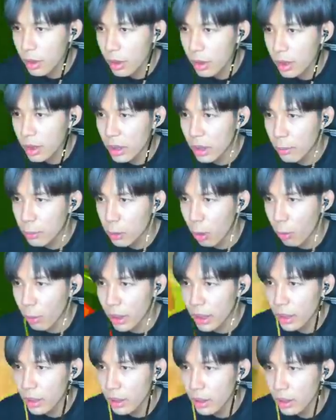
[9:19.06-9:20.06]
เก็บสองไหม
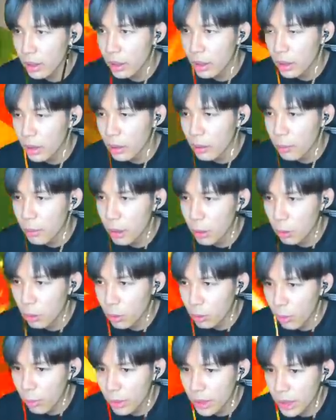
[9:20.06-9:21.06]
พี่ลุ้นอ
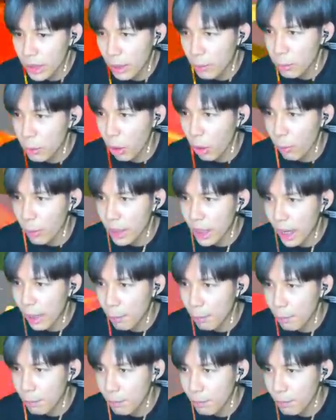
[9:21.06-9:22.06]
ยู่ว่ามันจะเก็บสองไหมนะครับ
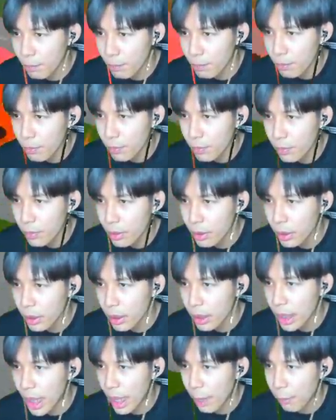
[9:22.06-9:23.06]

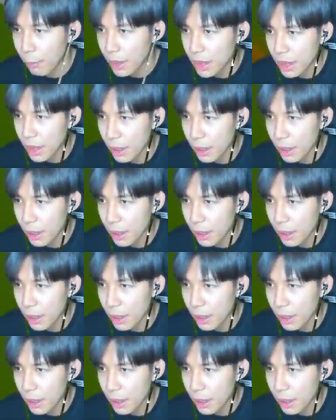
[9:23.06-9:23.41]
แลกไปดิ